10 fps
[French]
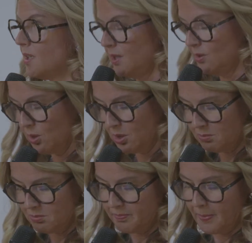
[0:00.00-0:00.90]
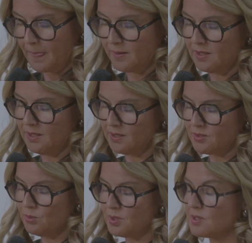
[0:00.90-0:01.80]
les normes et les
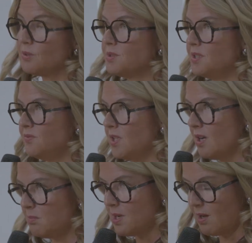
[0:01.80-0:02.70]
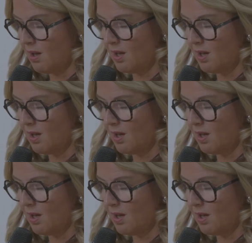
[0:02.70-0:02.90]
ressources quantifiables.